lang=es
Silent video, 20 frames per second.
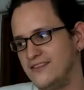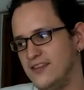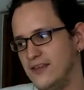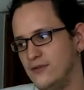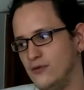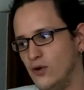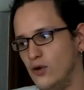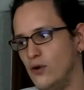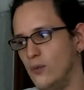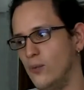
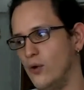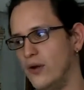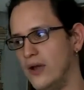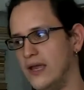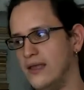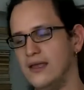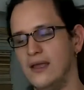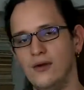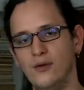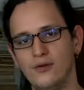haciendo como
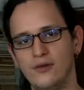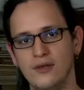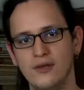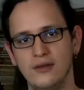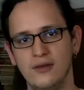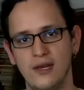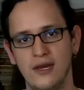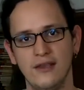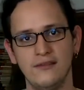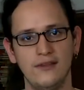que ella no te
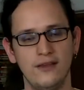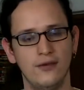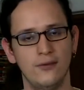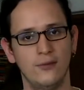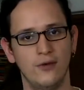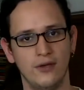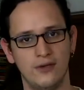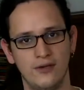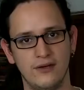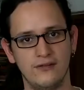interesa y
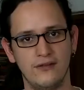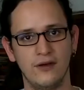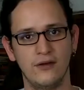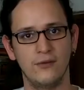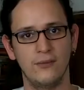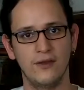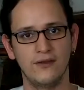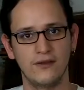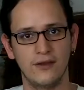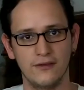como que tienes
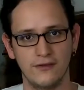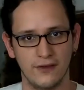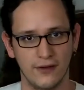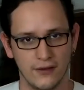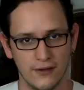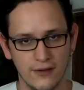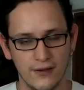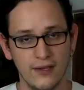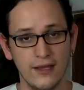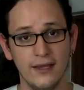algo más que
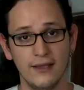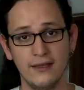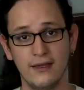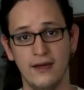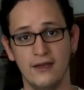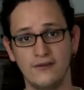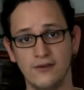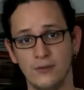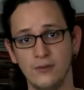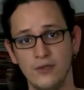hacer.
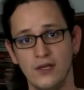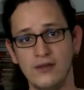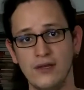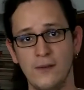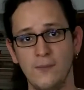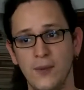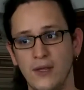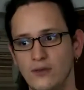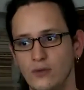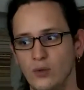Y en la segunda
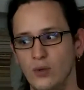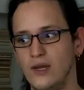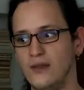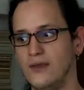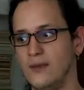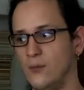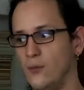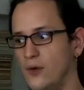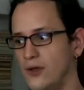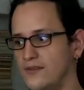etapa tú
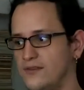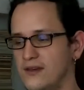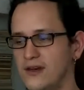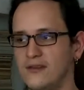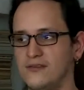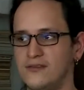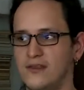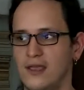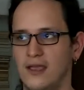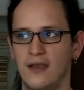le
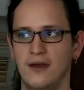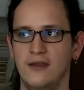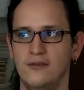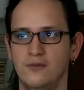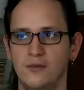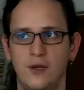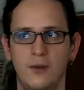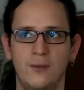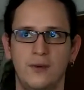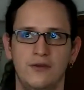demuestras que
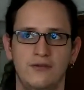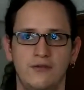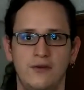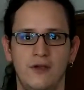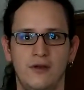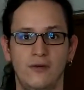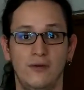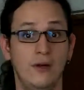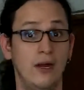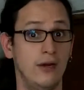eres una
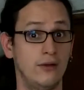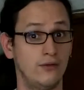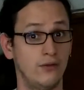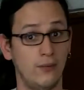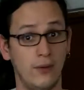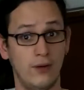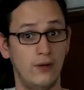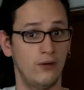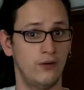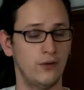persona con
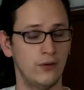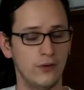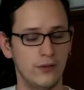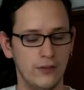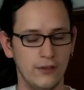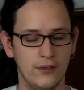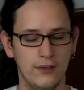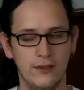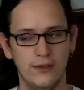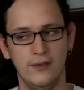alto valor.
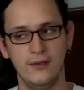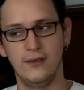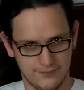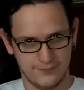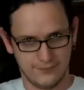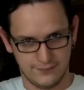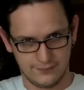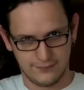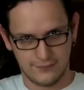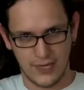
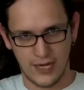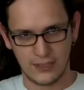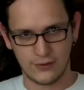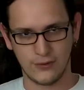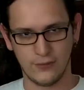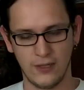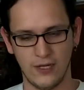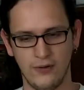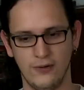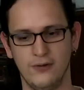
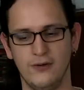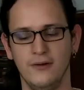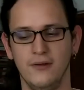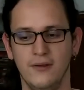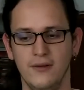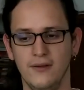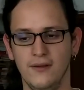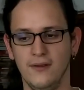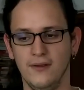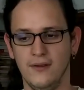Alto valor.
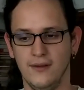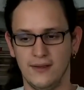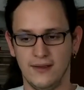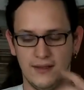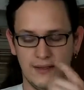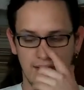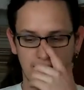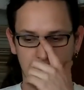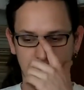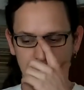
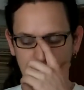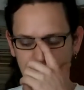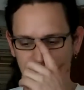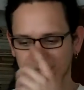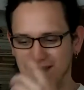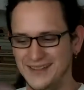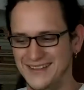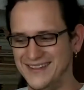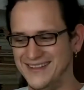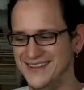
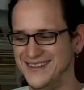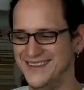Y